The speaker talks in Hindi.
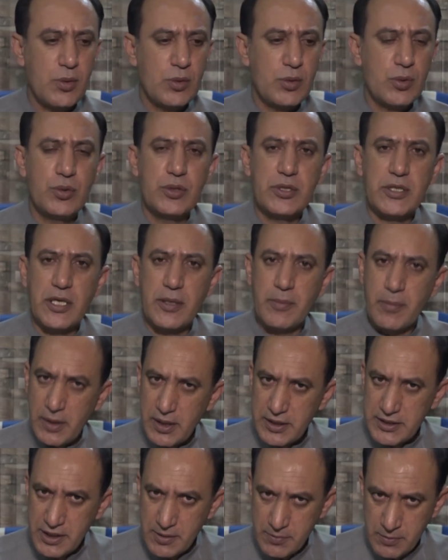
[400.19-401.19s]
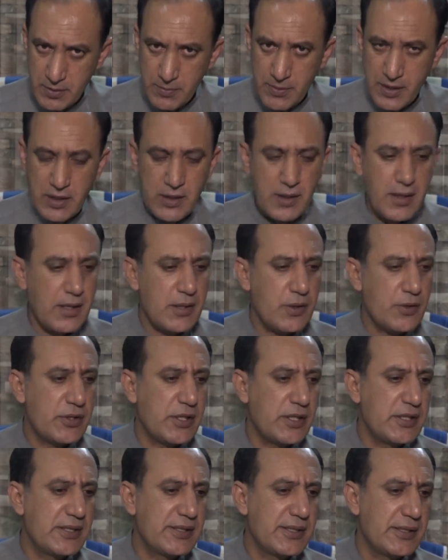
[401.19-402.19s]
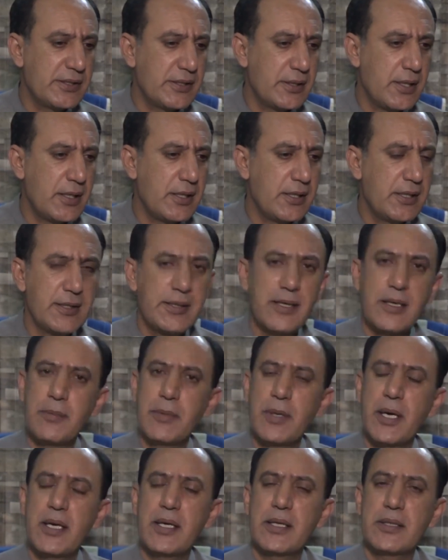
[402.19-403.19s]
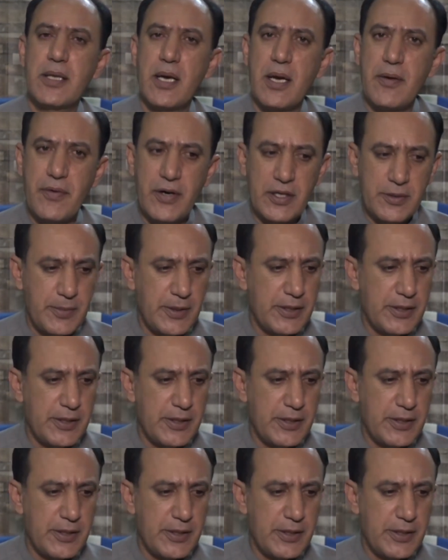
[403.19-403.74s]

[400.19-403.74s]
को तो उसके बाद जाम कमाल ख़ान और सादिक संजरानी के दरमियान इख्लाफा